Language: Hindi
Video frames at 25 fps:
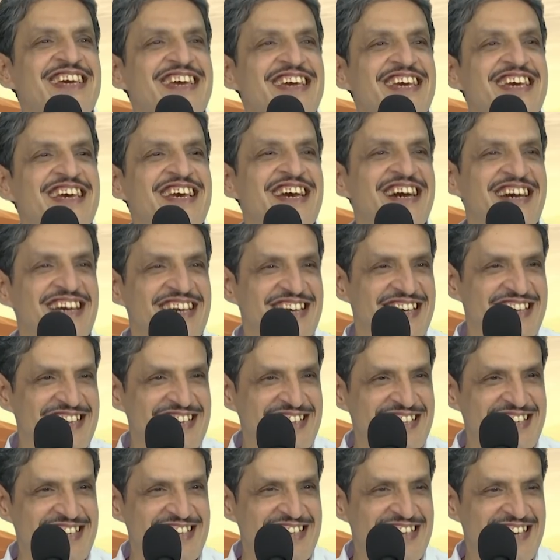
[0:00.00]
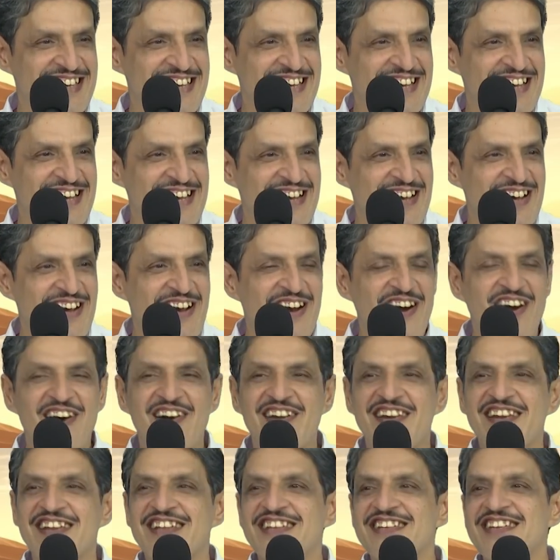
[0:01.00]
ही है
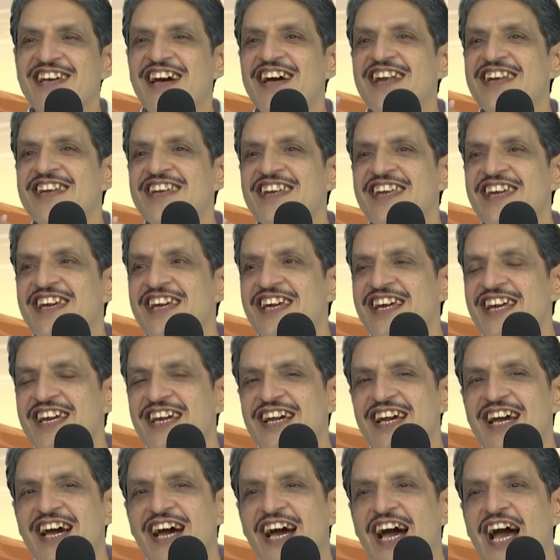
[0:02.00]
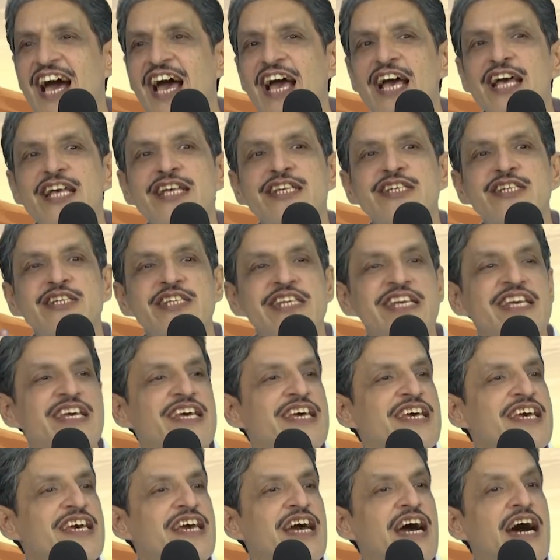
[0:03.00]
और इंसान ने ऐसे
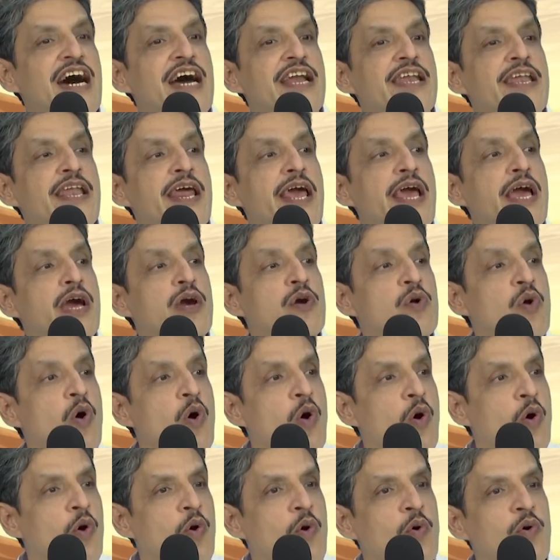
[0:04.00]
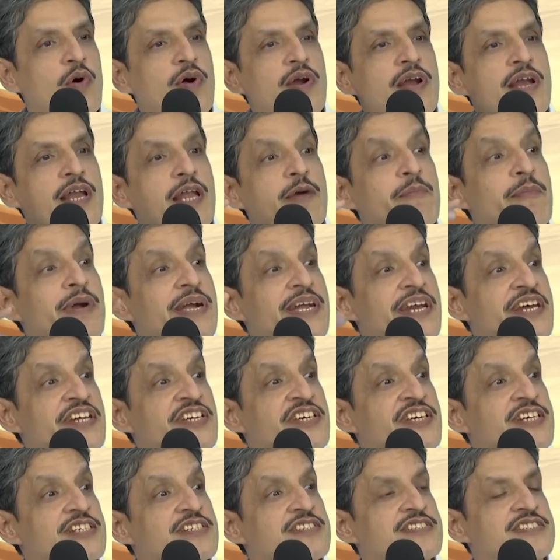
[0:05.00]
अनेकों
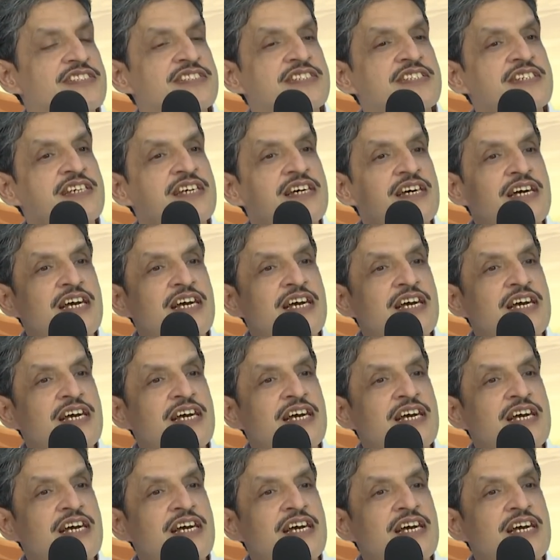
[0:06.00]
लिमिटेशंस